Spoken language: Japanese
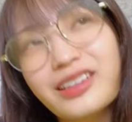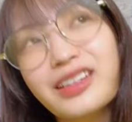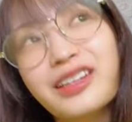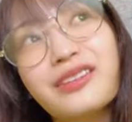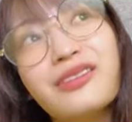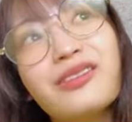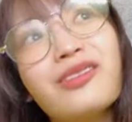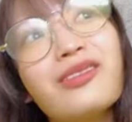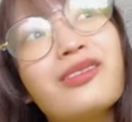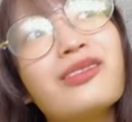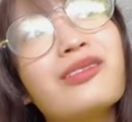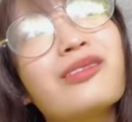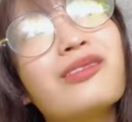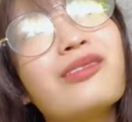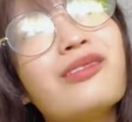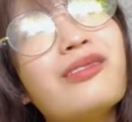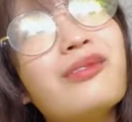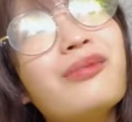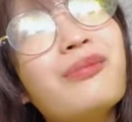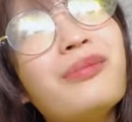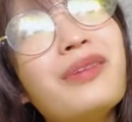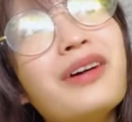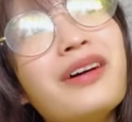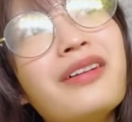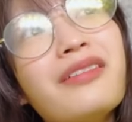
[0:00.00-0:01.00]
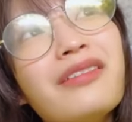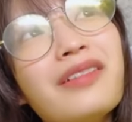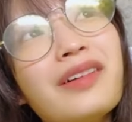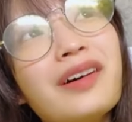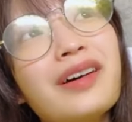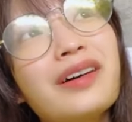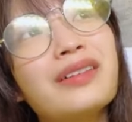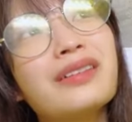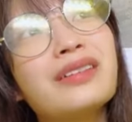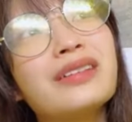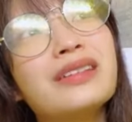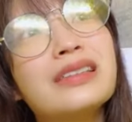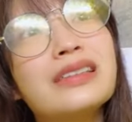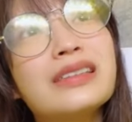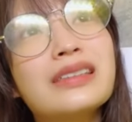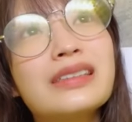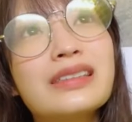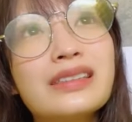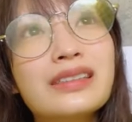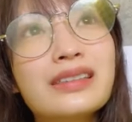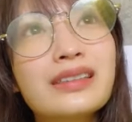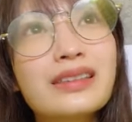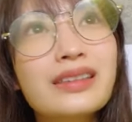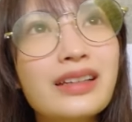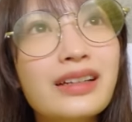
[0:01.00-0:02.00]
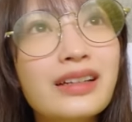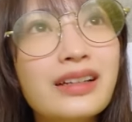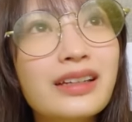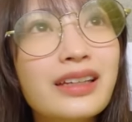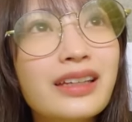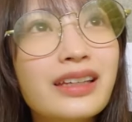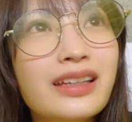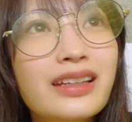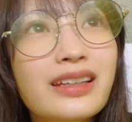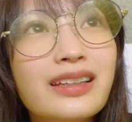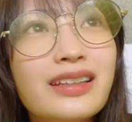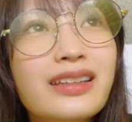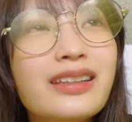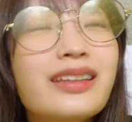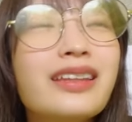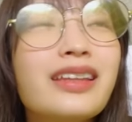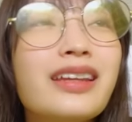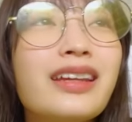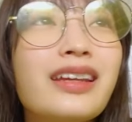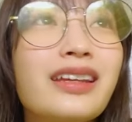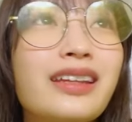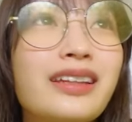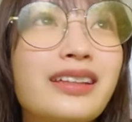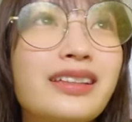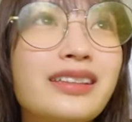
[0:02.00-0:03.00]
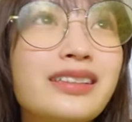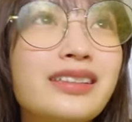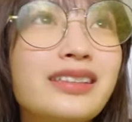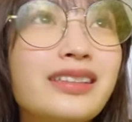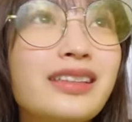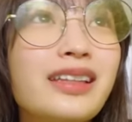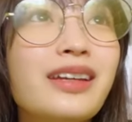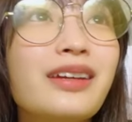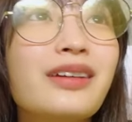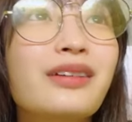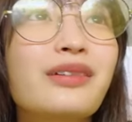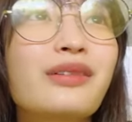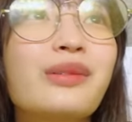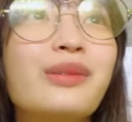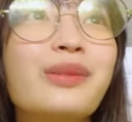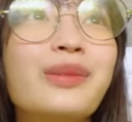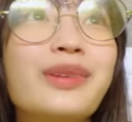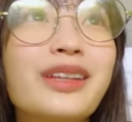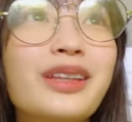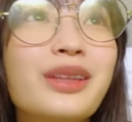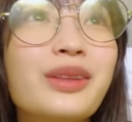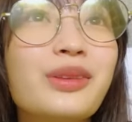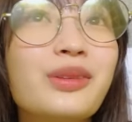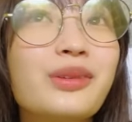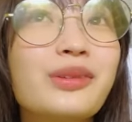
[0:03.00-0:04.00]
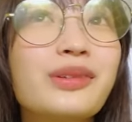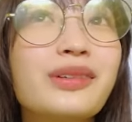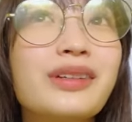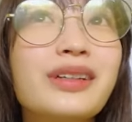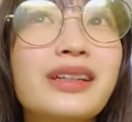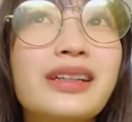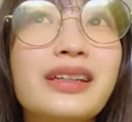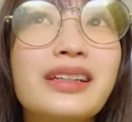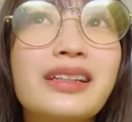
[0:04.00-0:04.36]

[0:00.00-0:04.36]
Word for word: 昨日、こんばんはだけ来て、してコメント、